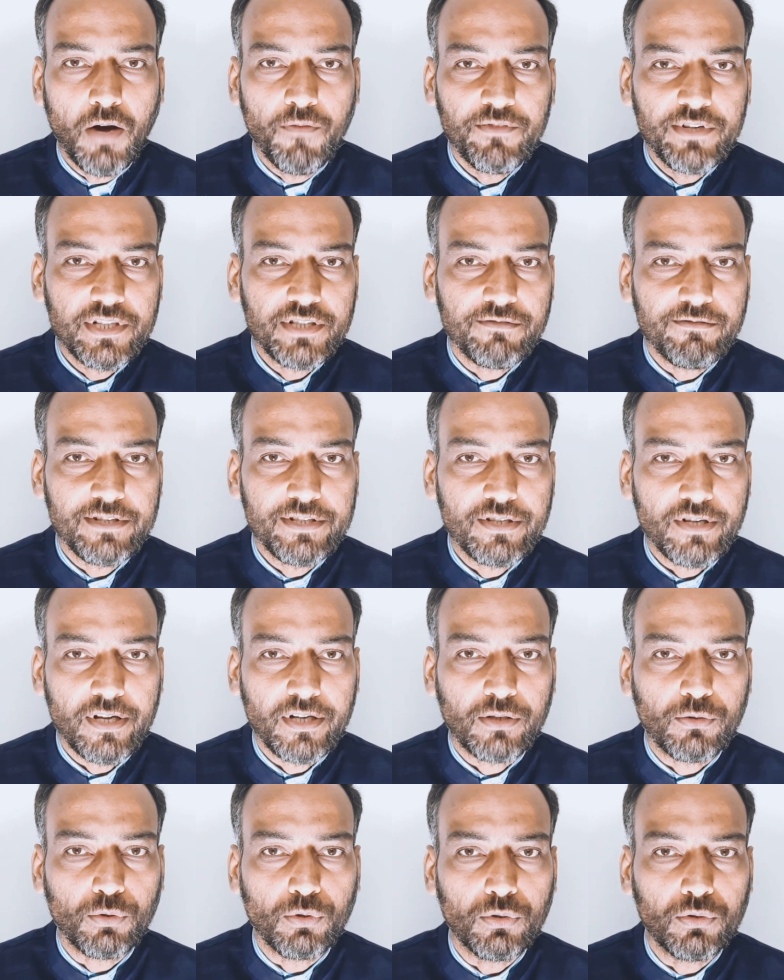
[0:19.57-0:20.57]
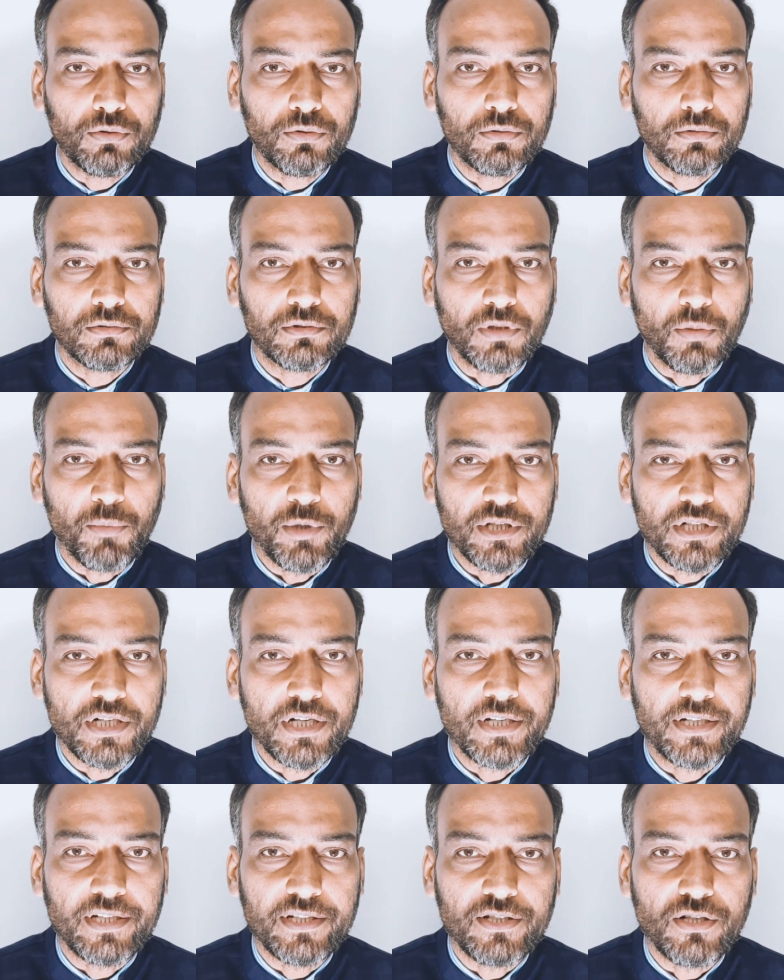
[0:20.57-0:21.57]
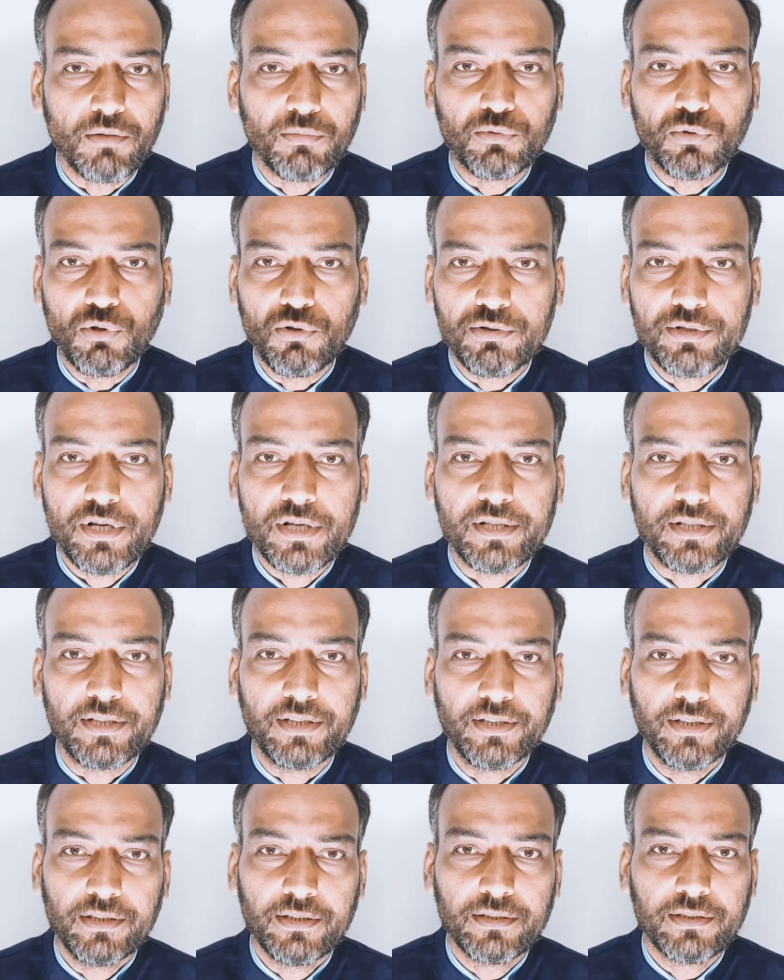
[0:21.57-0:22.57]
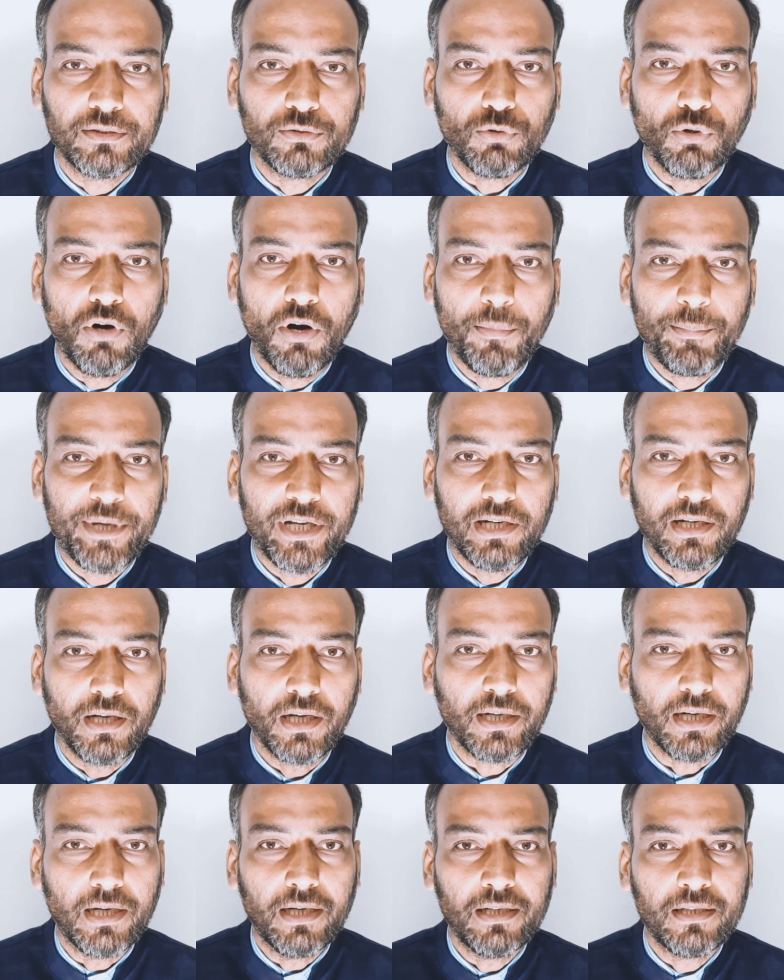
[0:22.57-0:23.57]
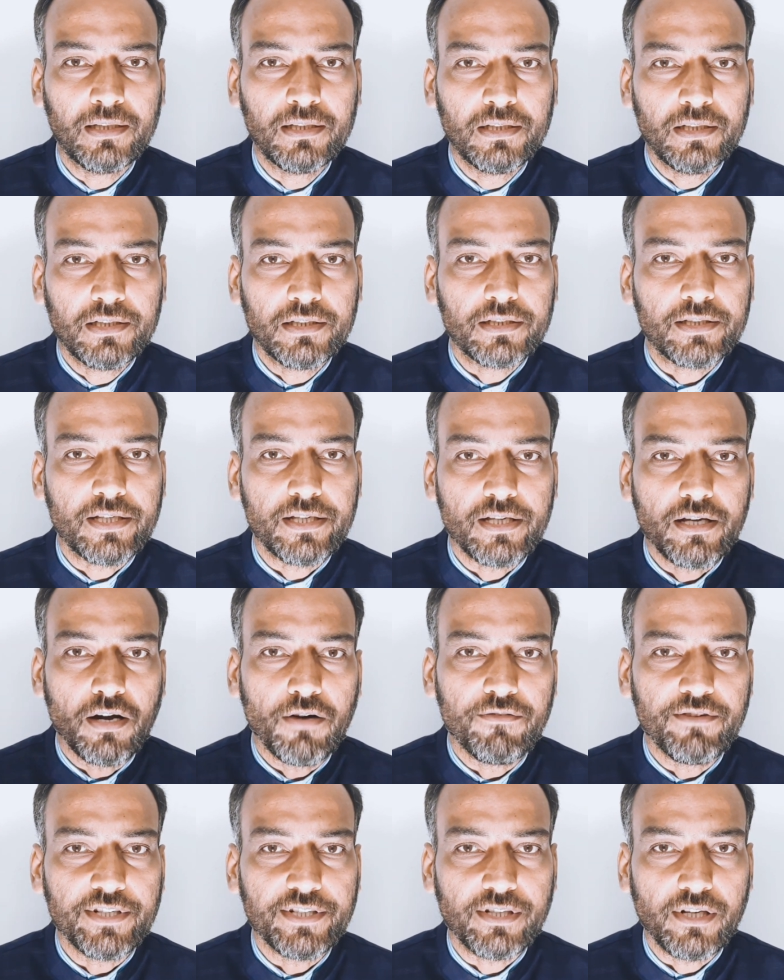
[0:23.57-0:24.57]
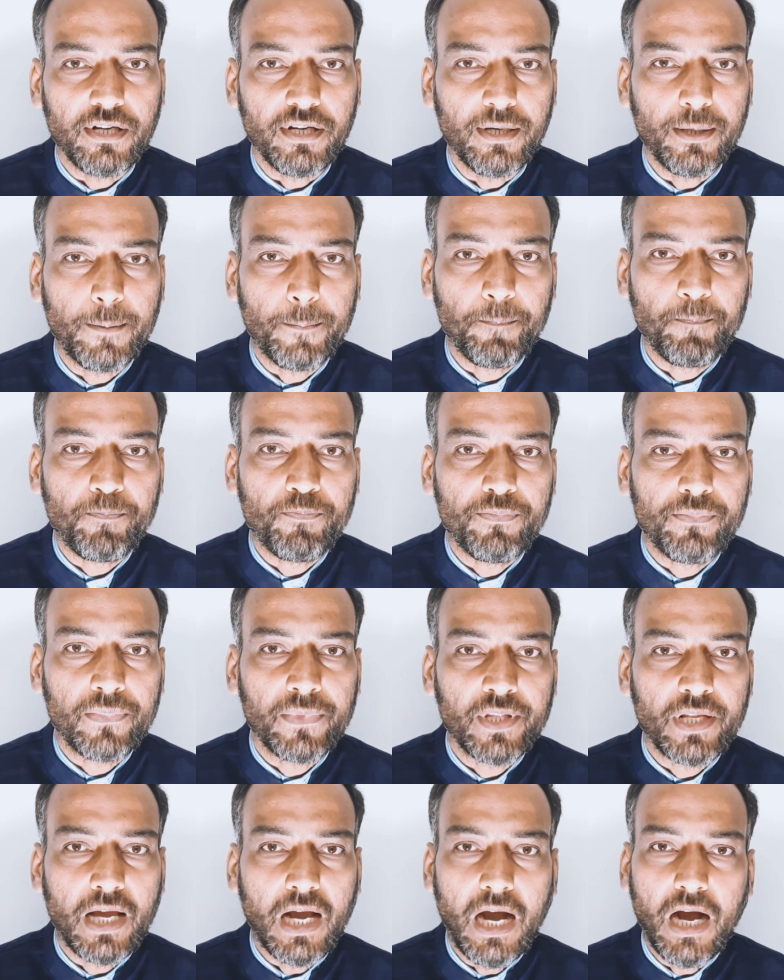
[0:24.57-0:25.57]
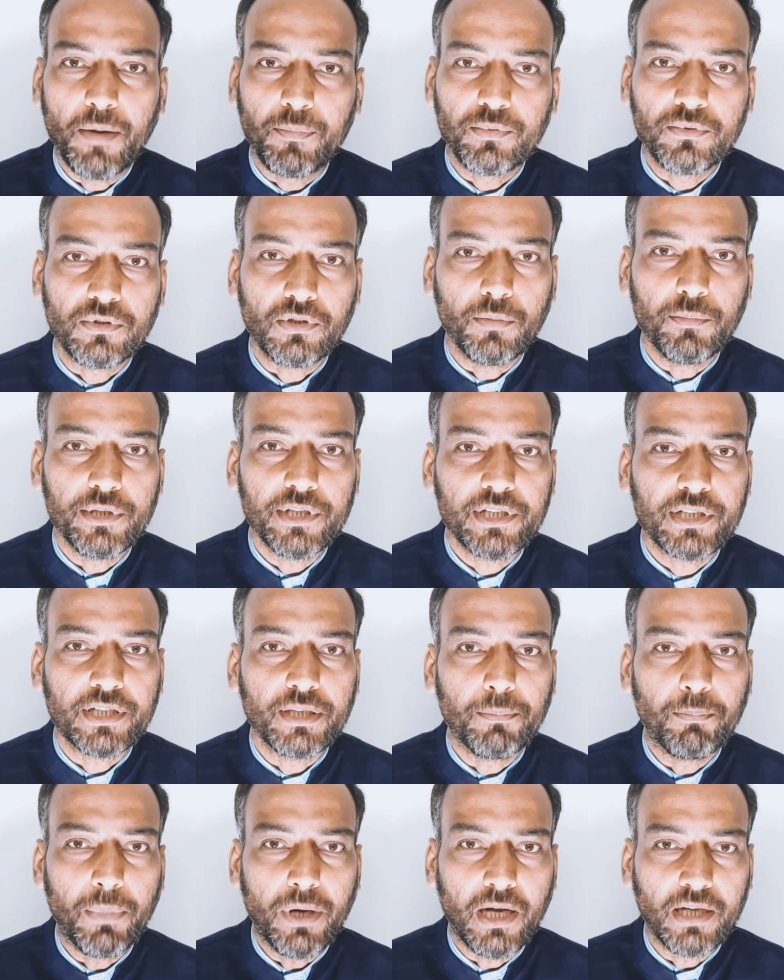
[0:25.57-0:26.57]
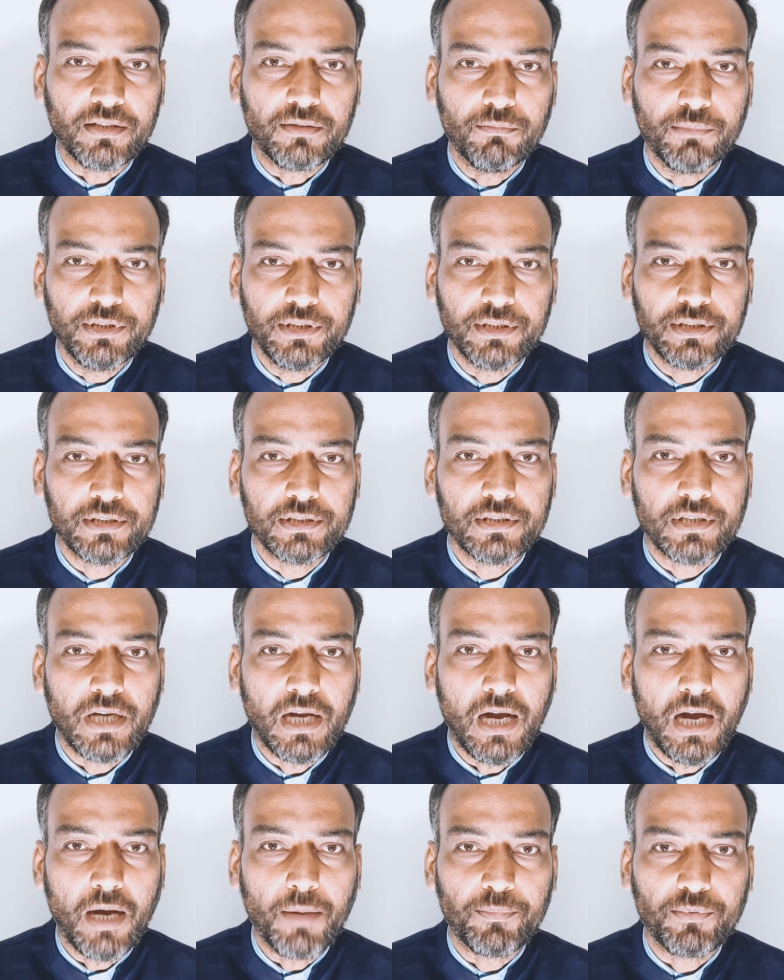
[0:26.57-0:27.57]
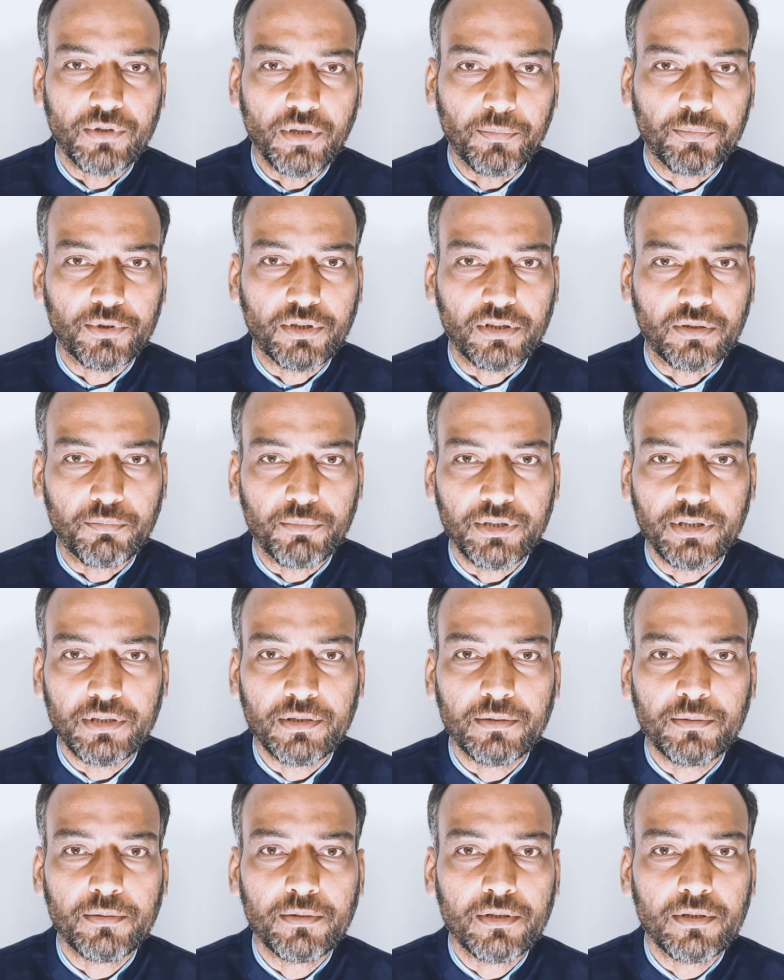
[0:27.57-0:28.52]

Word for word: हम इस विषय को समझने की जब कोशिश किए तो हमें लगा कि यह विषय आप सभी के पास भी आप सब तक भी